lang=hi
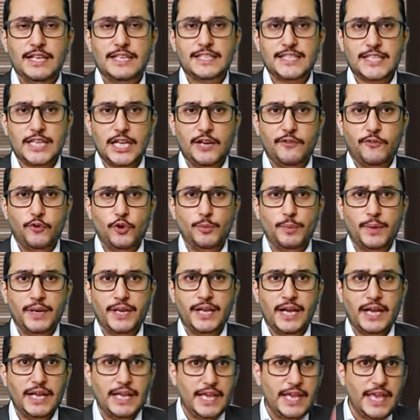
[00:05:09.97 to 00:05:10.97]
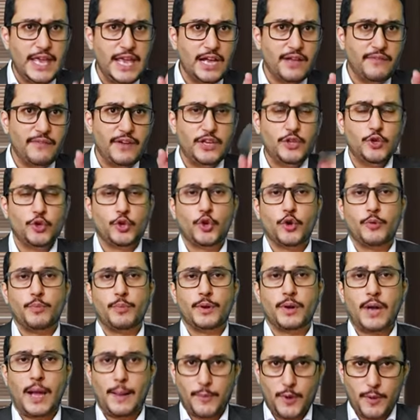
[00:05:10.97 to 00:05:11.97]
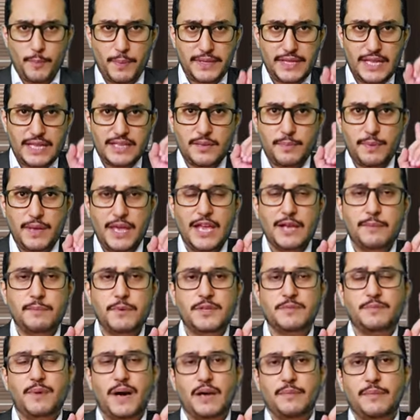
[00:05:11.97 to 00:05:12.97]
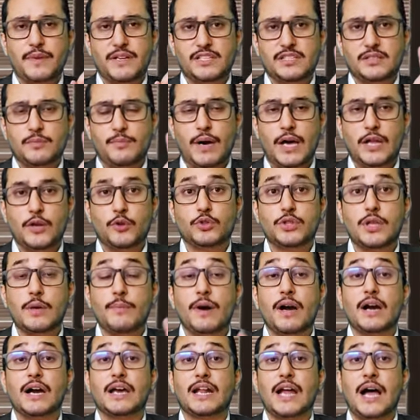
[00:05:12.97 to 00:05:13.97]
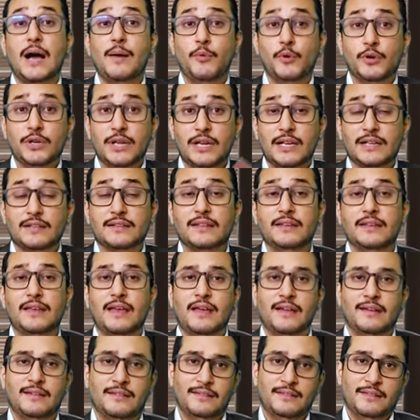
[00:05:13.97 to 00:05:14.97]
स्किलफुल बनेगा या एक वेन्यू के ऊपर आपको पता है जब एक पिच बार बार इस्तेमाल होती है वो ख़राब होने लगती है